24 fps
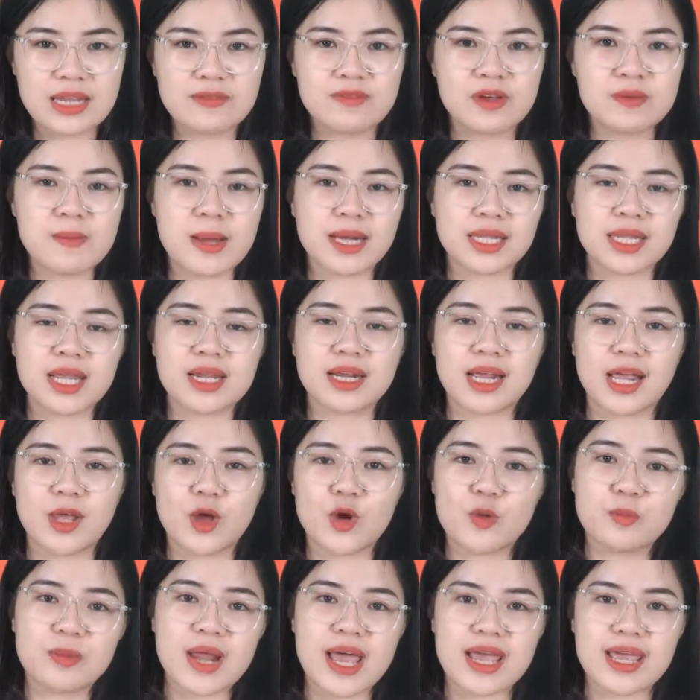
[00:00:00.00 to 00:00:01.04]
Đến với bản tin
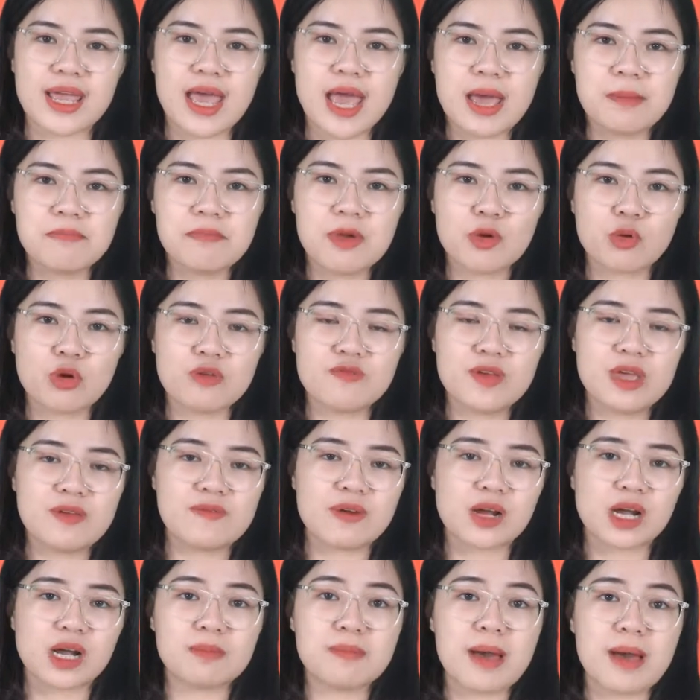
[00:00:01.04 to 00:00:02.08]
ngày hôm nay, mời quý
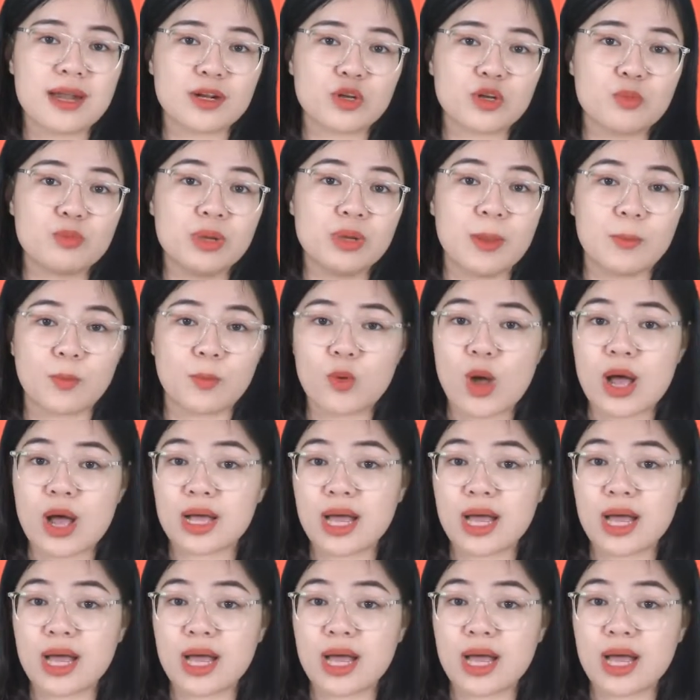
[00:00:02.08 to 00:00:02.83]
vị và các bạn cùng điểm